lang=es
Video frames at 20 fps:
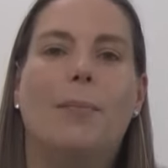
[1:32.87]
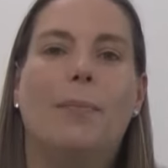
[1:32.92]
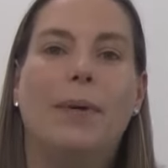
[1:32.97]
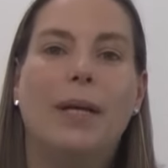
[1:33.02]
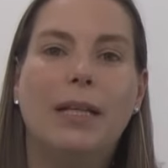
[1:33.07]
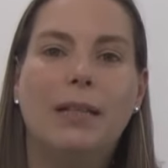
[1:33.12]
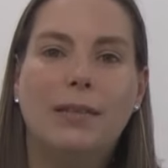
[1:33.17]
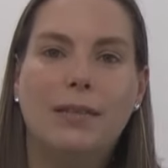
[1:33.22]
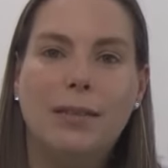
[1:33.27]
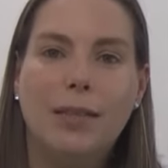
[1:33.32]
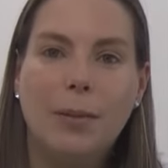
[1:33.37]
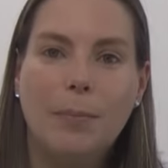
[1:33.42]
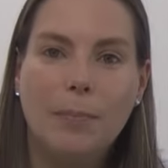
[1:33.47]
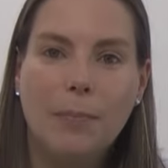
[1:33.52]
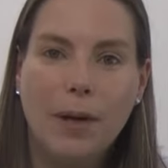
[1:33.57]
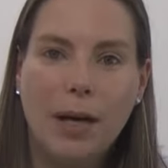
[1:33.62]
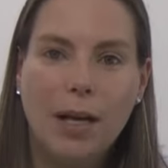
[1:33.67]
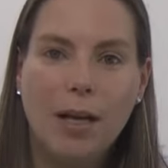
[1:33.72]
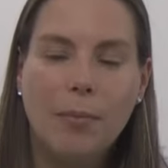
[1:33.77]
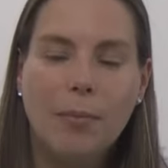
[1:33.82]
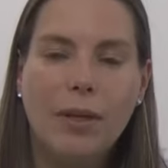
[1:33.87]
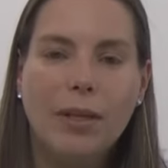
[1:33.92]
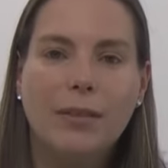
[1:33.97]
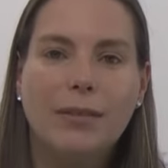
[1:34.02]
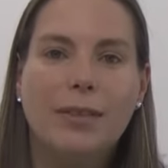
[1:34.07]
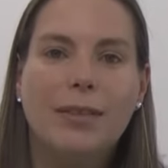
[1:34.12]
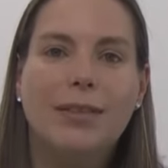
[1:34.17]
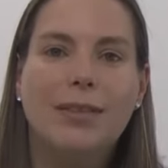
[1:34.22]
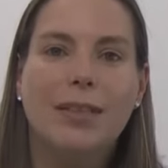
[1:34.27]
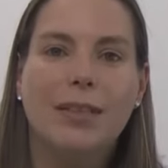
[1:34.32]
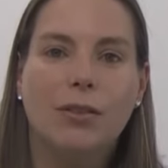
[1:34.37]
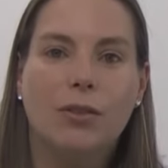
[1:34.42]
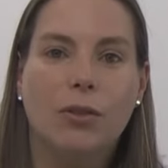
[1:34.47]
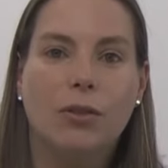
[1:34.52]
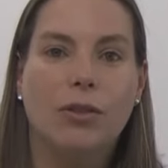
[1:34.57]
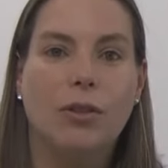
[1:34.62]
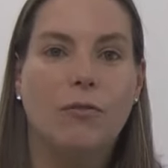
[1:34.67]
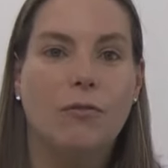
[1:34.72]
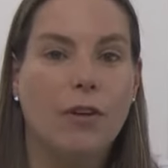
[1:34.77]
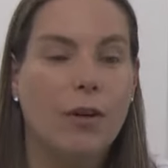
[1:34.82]
Principalmente se
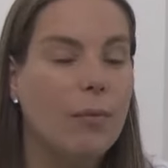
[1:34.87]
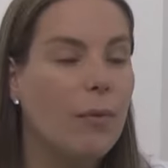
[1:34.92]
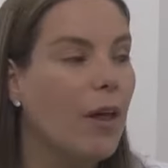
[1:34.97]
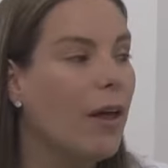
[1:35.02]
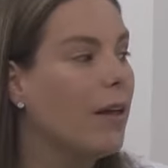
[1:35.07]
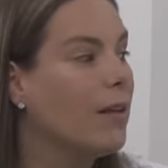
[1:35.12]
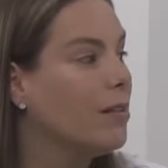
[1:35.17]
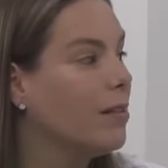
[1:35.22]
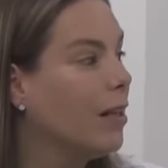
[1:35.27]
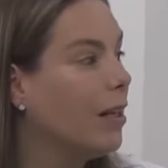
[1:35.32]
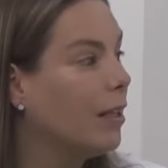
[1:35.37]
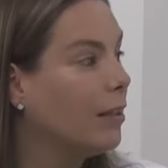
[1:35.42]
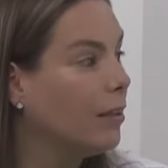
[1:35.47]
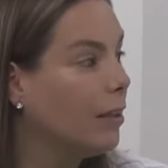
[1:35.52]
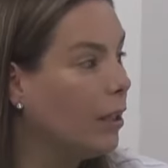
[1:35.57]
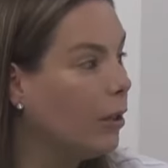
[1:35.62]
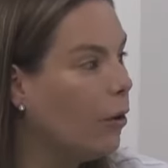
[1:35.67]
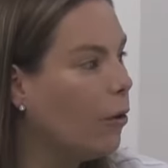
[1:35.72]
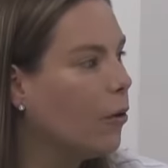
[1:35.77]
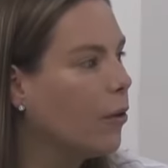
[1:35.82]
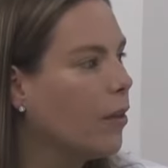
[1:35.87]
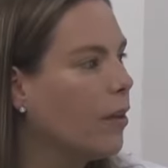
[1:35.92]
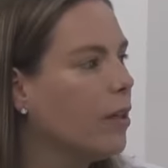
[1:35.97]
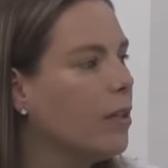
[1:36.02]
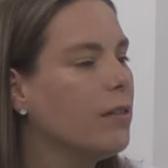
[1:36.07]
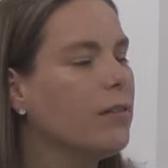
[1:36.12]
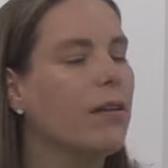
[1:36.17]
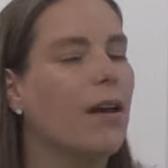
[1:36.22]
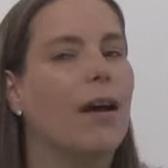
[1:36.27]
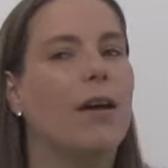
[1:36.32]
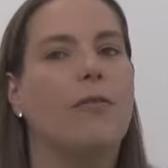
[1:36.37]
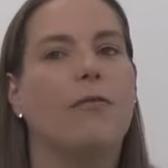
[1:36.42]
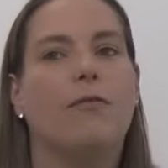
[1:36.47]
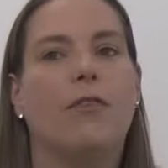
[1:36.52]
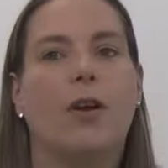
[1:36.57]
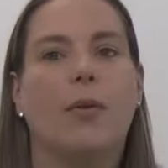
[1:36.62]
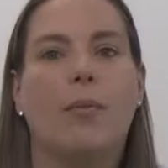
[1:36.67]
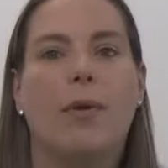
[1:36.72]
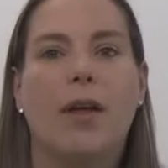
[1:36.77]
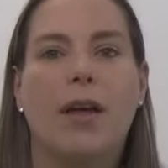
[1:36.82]
asocia a enfermedades de la tiroides, a
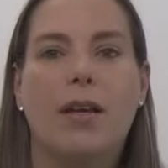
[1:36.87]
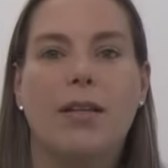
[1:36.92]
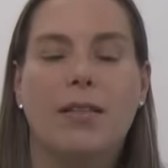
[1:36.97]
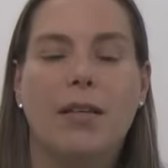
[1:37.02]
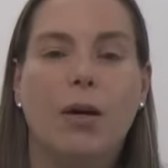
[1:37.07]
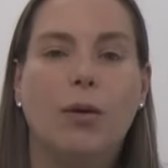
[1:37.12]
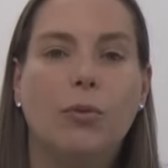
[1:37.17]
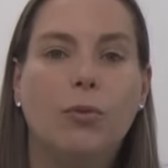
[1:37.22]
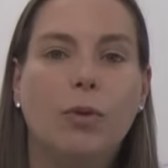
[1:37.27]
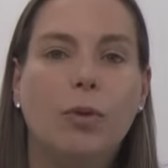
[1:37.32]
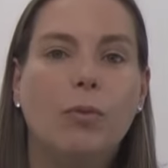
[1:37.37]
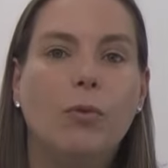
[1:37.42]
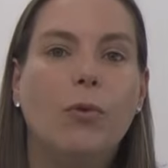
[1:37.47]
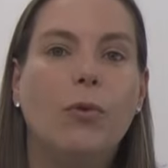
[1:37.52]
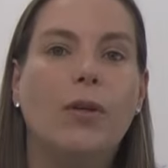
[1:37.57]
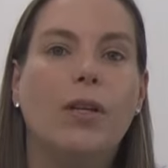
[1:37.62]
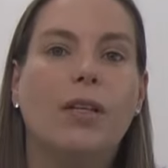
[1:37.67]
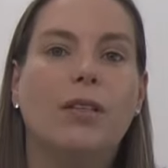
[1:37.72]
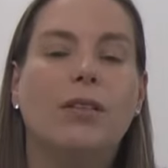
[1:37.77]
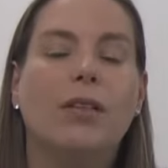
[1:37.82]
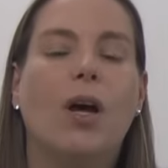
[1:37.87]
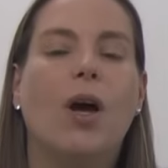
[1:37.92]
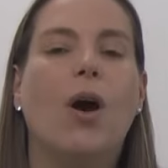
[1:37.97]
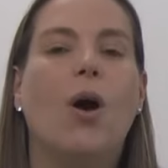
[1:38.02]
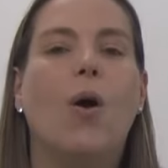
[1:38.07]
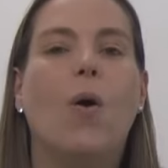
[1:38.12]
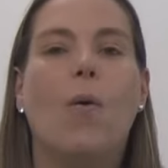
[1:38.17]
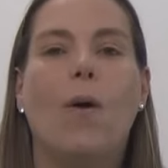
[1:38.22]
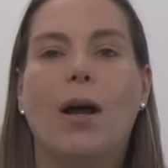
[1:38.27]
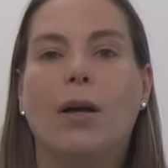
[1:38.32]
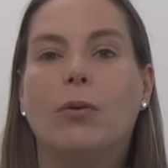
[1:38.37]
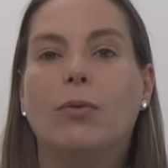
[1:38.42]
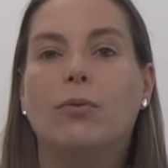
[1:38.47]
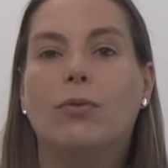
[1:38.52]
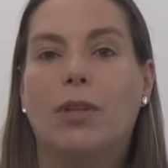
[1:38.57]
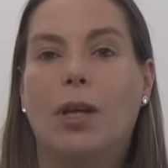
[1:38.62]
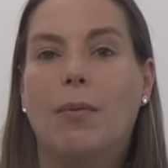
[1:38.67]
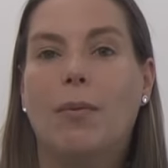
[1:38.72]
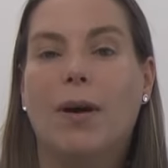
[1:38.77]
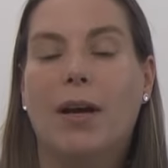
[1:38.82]
enfermedades autoinmunes o
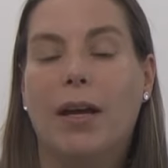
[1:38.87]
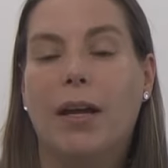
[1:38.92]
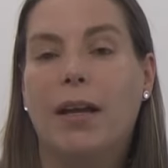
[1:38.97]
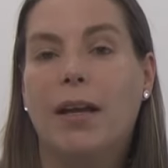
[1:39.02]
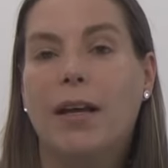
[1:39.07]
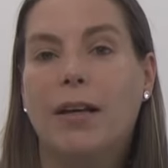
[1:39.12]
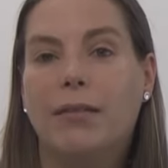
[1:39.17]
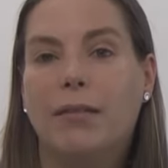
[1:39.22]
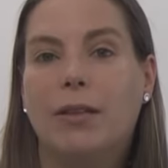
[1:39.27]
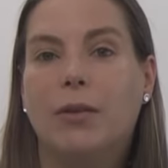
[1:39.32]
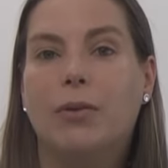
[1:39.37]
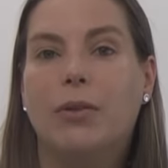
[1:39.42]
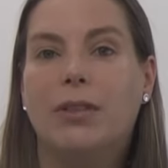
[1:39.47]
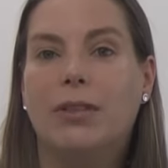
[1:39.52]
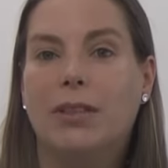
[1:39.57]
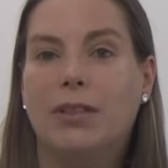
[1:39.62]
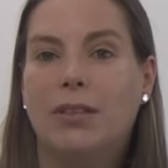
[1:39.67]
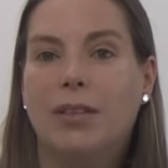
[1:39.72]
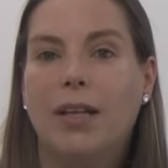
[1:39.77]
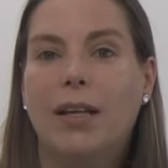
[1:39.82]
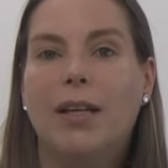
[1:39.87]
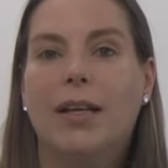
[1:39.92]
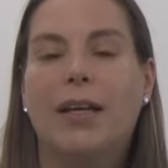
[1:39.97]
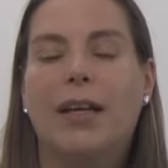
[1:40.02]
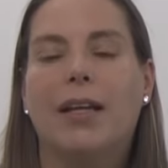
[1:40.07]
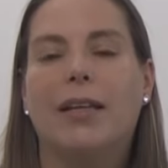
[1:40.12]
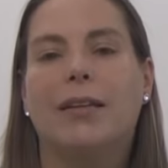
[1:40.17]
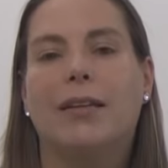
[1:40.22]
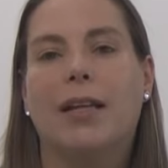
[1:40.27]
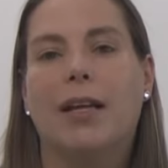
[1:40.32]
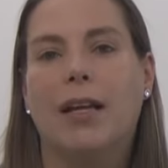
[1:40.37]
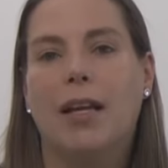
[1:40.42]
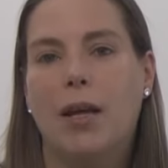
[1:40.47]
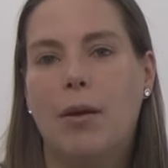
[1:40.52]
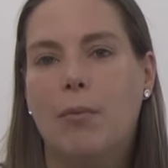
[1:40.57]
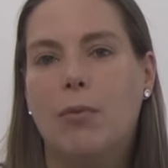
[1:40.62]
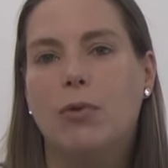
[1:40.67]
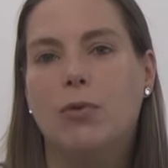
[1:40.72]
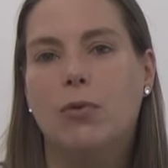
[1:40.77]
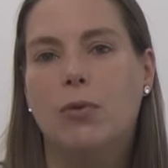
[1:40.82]
algún tema genético, es decir, que
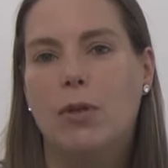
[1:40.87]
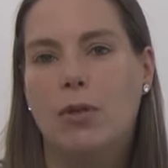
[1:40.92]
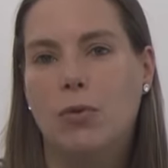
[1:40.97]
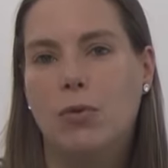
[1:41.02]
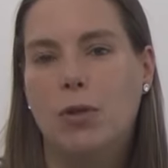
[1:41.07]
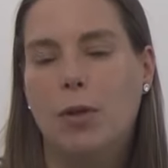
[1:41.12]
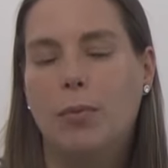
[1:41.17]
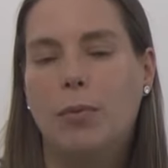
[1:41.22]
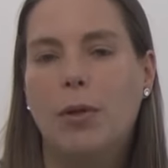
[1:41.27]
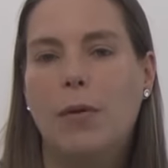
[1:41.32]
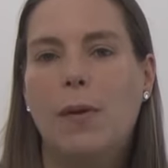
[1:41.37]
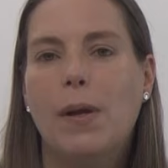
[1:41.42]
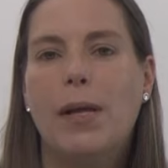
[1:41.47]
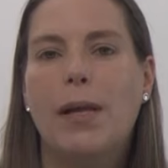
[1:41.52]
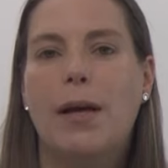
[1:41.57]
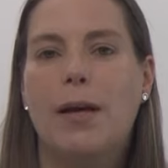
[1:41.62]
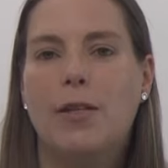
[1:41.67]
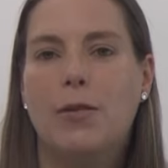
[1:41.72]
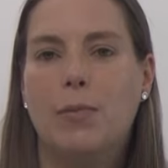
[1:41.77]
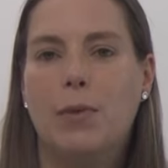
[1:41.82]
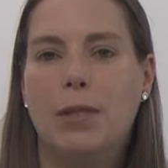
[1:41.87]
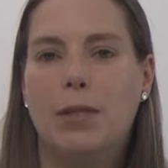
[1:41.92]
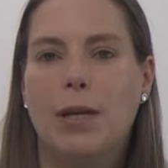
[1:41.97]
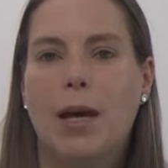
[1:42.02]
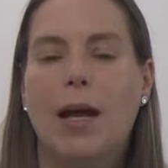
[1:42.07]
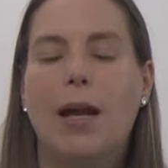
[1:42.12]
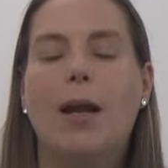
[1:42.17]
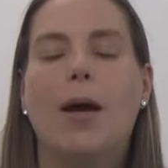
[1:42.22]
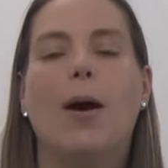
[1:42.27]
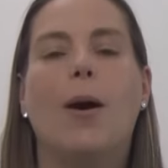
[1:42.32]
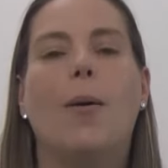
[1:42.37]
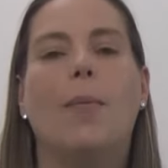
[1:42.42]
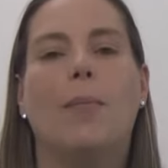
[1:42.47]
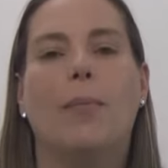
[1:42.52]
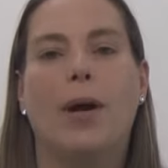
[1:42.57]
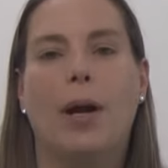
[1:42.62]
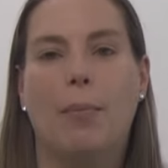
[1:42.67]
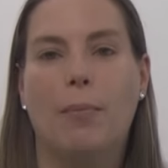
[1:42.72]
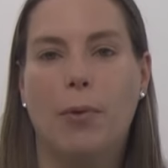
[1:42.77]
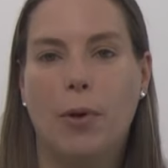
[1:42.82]
tenemos una susceptibilidad especial
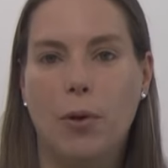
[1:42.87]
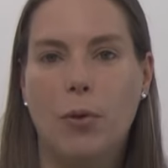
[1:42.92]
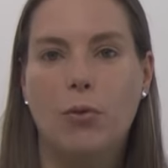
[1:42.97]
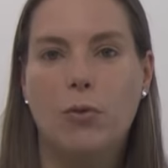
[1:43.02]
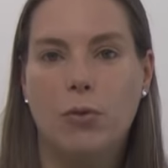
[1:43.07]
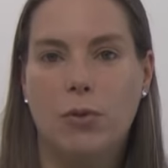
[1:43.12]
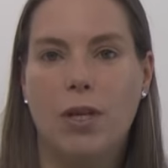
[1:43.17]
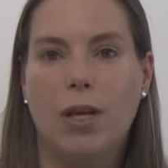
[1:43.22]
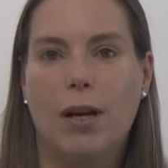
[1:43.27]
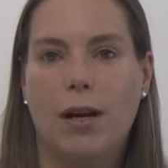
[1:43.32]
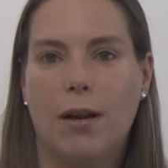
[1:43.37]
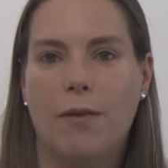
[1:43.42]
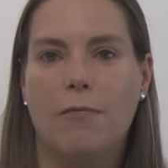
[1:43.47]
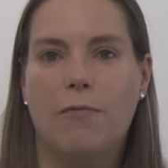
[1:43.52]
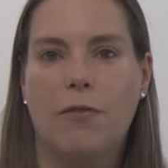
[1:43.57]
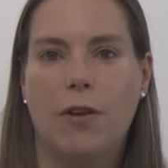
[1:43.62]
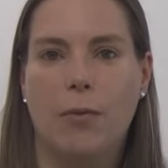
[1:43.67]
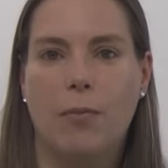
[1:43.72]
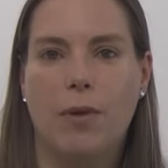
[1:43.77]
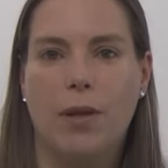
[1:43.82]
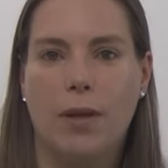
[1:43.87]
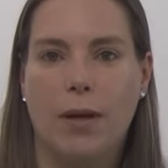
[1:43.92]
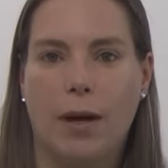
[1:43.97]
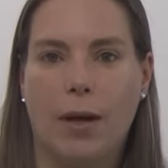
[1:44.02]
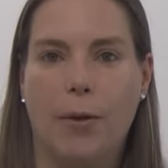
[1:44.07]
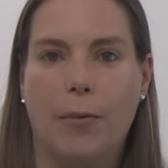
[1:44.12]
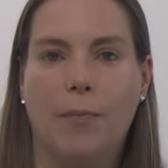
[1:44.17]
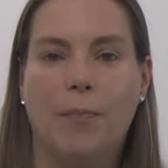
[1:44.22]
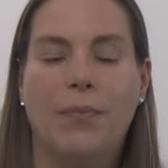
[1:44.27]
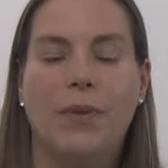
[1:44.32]
para producir la enfermedad.